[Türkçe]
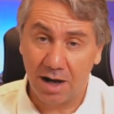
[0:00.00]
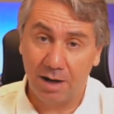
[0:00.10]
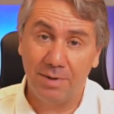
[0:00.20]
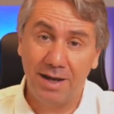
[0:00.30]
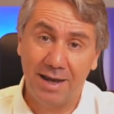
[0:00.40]

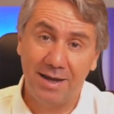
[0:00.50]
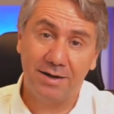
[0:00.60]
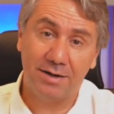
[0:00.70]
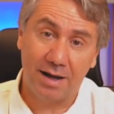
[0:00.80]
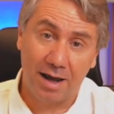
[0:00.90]
Ama
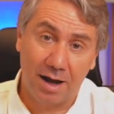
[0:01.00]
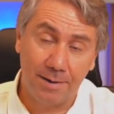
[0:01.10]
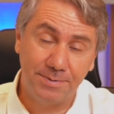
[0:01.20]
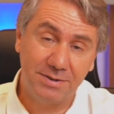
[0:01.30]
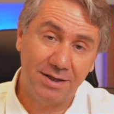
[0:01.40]
eğer
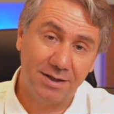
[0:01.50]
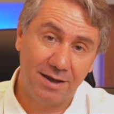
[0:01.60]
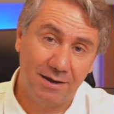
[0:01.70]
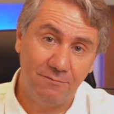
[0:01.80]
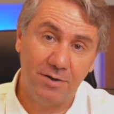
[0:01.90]
apse ya
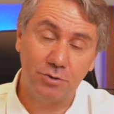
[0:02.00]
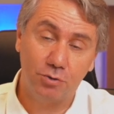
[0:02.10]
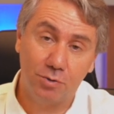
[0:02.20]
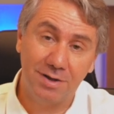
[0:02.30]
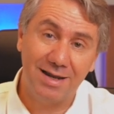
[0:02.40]
da
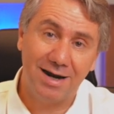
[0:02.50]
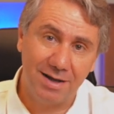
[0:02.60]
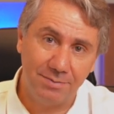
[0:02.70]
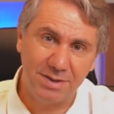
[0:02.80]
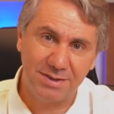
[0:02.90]
enfeksiyon
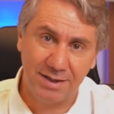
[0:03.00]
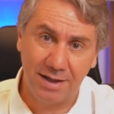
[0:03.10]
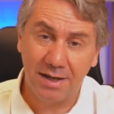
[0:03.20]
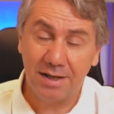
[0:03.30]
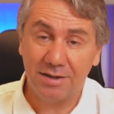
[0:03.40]
ilerlemişse,